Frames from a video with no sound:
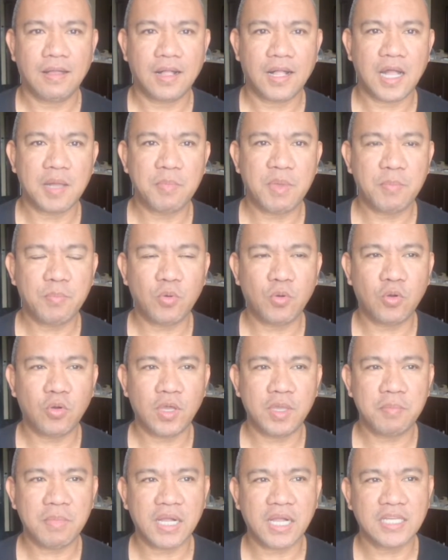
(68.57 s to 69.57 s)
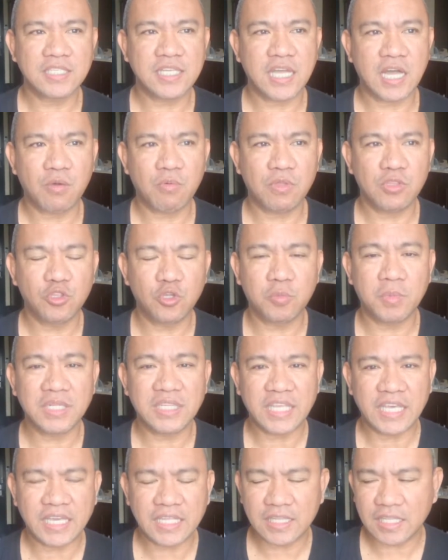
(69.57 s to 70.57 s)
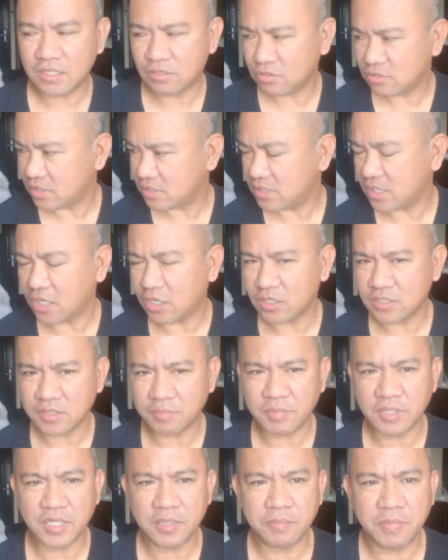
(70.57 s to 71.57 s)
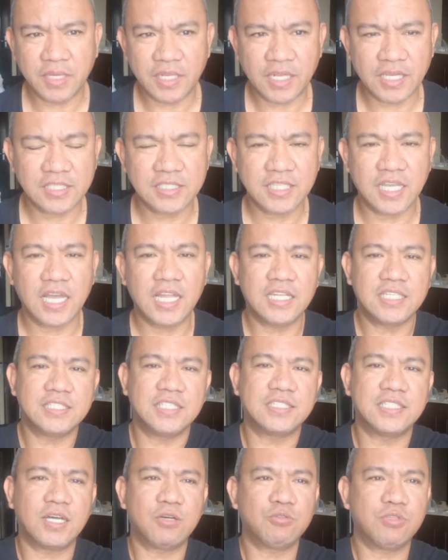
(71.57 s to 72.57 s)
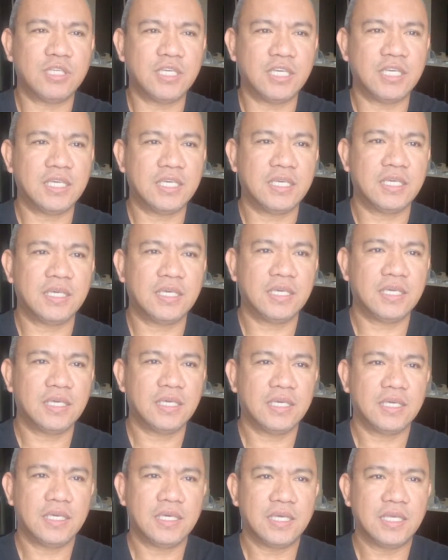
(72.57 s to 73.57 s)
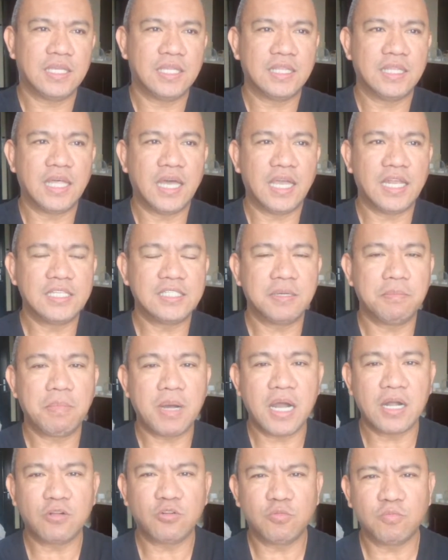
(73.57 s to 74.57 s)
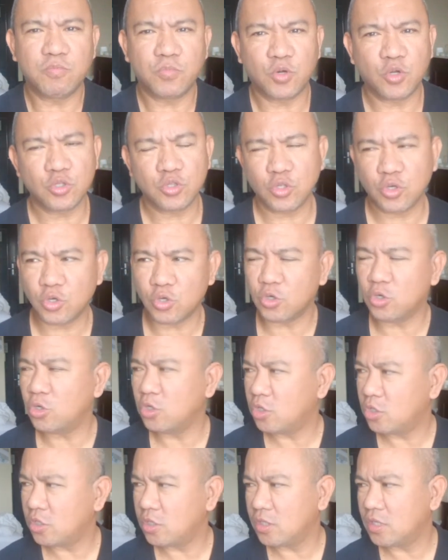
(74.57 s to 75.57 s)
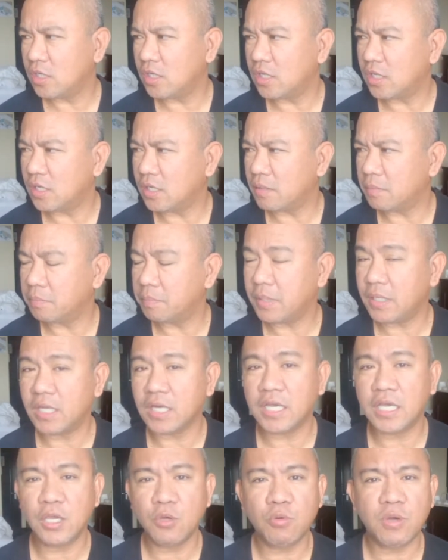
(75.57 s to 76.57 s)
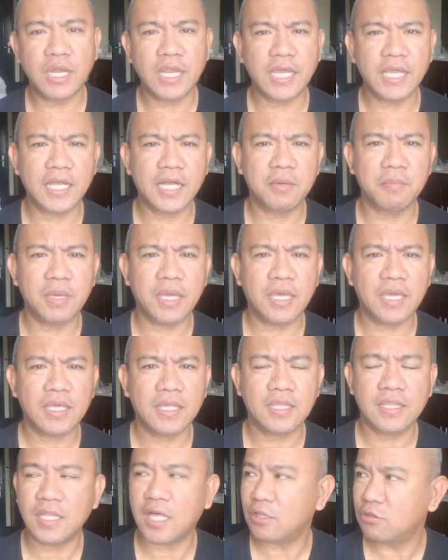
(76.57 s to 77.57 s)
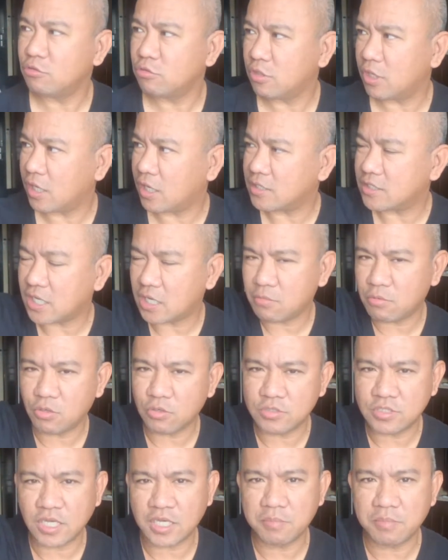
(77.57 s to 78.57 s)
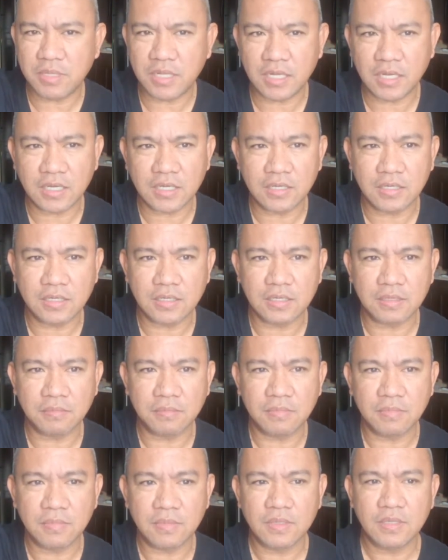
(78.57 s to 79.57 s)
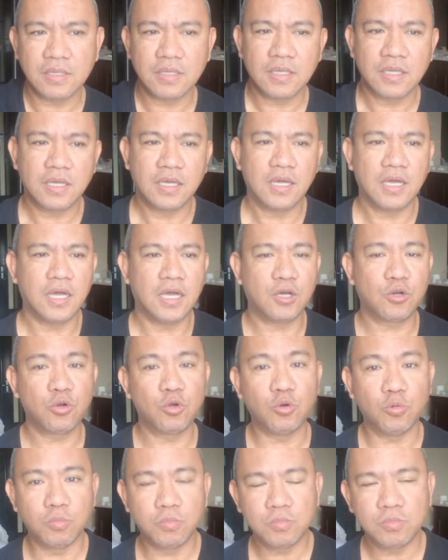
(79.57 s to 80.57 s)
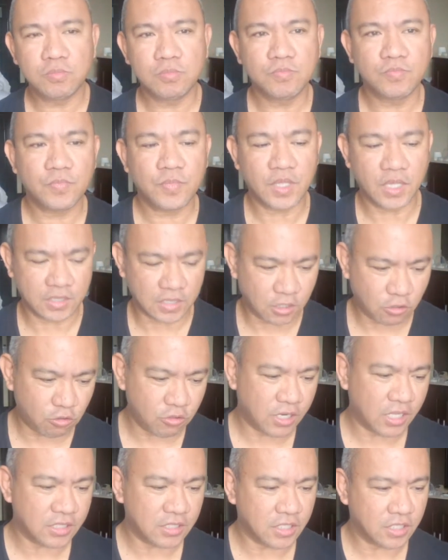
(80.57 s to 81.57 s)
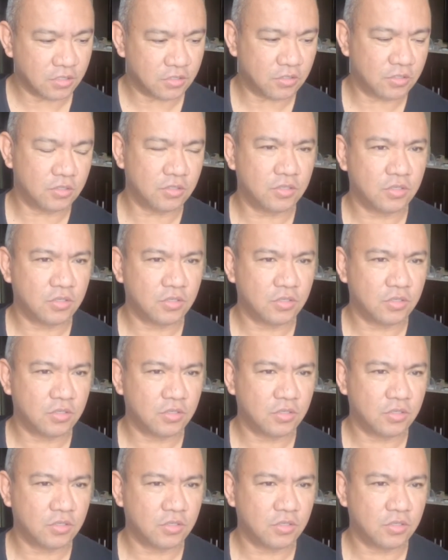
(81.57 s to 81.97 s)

Kami po ay magkasawang dumating dito sa, sa, Pilipinas galing sa Saudi dahil sa bagong protocol uh, pinaghiwalay kami nandun ang asawa ko sa kabilang uh, room at ako nandito